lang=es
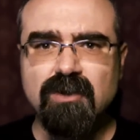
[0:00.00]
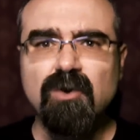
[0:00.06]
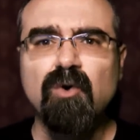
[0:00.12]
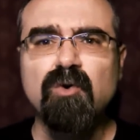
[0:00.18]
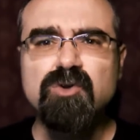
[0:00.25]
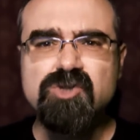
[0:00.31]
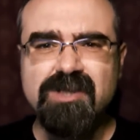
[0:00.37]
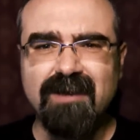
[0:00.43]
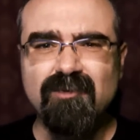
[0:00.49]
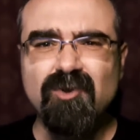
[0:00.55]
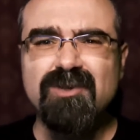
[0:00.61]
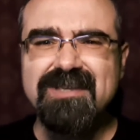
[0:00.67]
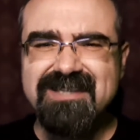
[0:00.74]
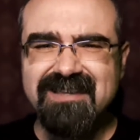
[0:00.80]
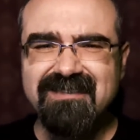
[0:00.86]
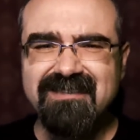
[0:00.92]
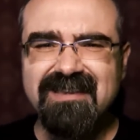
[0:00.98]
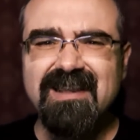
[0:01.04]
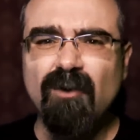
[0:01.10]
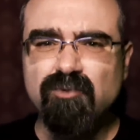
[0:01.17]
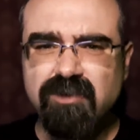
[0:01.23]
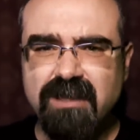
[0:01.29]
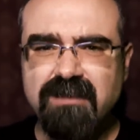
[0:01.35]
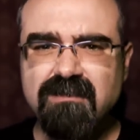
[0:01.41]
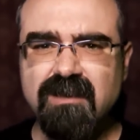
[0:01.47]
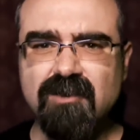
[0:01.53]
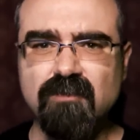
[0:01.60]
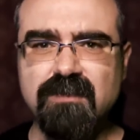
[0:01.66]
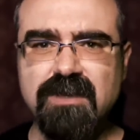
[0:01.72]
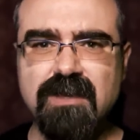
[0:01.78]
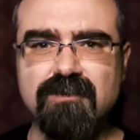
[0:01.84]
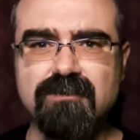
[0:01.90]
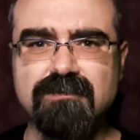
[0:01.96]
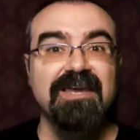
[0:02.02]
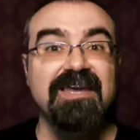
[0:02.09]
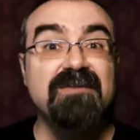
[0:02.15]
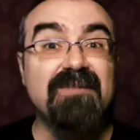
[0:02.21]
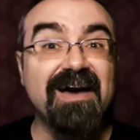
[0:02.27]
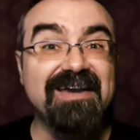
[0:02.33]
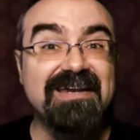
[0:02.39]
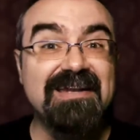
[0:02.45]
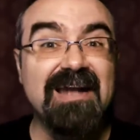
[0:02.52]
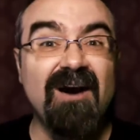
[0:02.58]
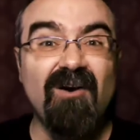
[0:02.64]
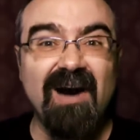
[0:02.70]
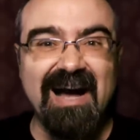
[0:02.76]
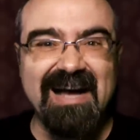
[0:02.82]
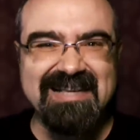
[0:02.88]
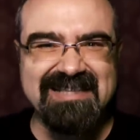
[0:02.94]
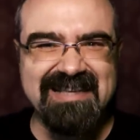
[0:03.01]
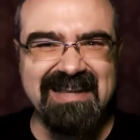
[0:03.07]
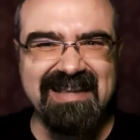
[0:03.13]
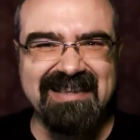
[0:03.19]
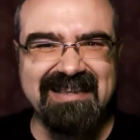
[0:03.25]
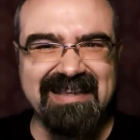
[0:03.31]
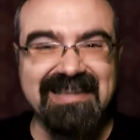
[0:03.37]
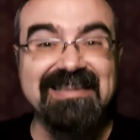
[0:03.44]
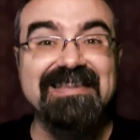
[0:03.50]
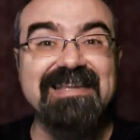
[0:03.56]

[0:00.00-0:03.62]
os hablo de sentir auténtico miedo. Imaginaos a seres tan